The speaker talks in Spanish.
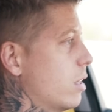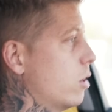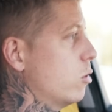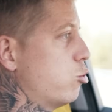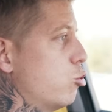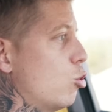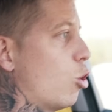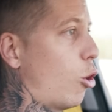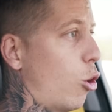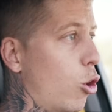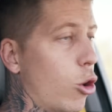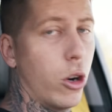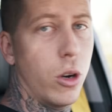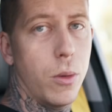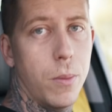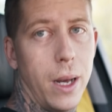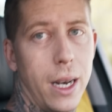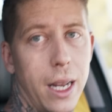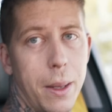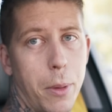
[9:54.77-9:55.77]
es un horror,
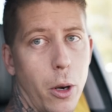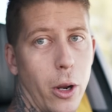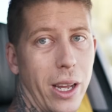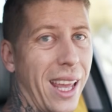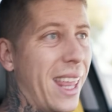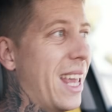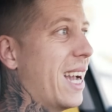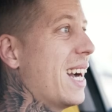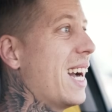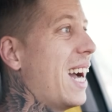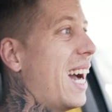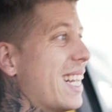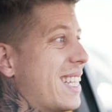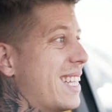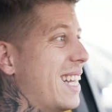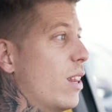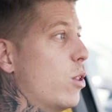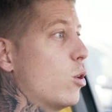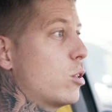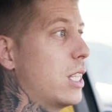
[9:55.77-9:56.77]
¿vale? Pero es que llega
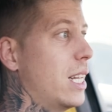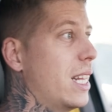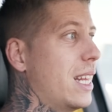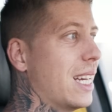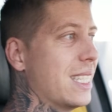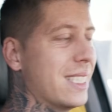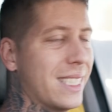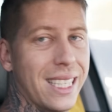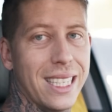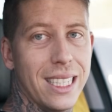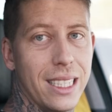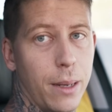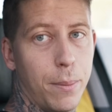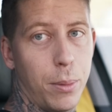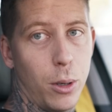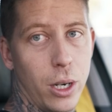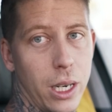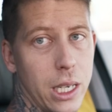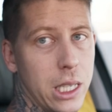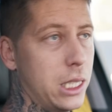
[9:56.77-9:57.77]
hasta dos salidas antes de
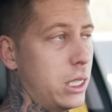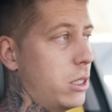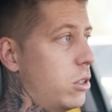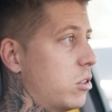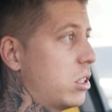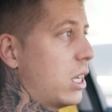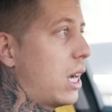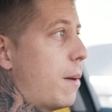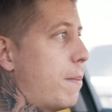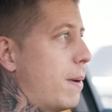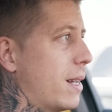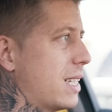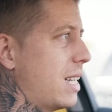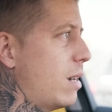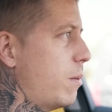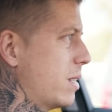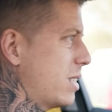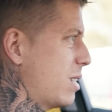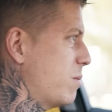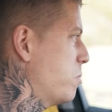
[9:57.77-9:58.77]
Cepona. Yo no sé qué ha
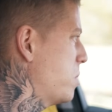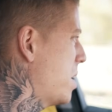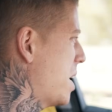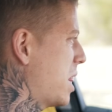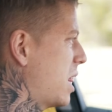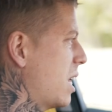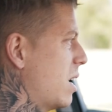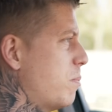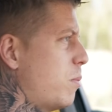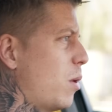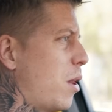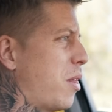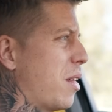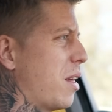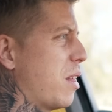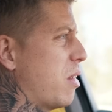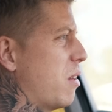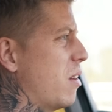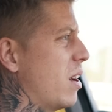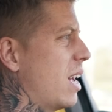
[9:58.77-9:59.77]
pasado, pasa ambulancia, Policía
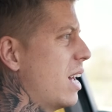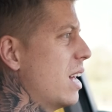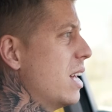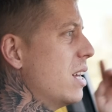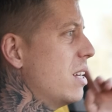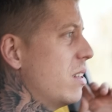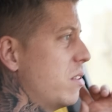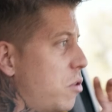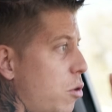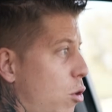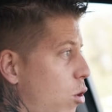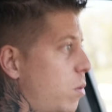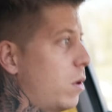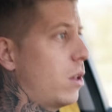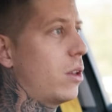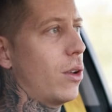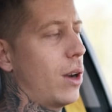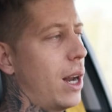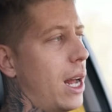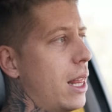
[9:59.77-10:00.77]
Nacional. Yo no he
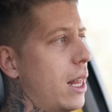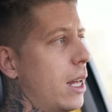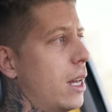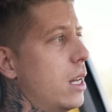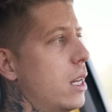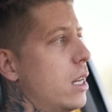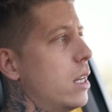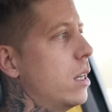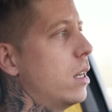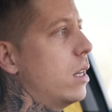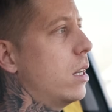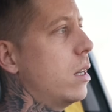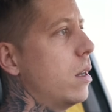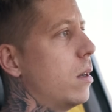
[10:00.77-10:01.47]
visto nada.